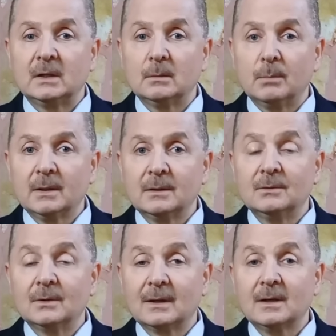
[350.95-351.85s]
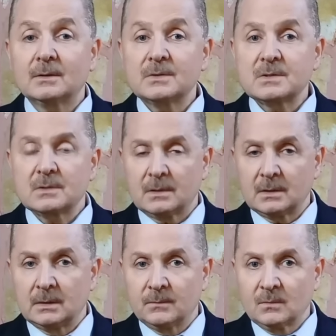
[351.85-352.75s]
للبيض غير
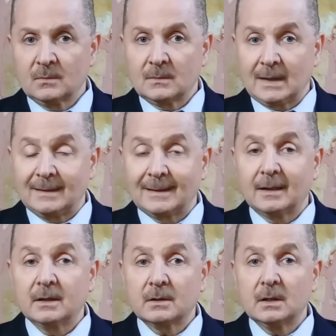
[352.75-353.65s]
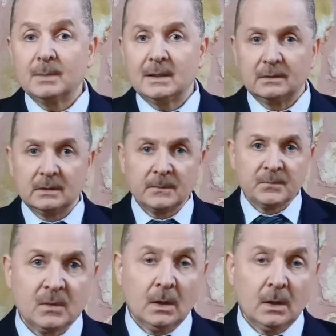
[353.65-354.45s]
الصحي يعني غير البلدي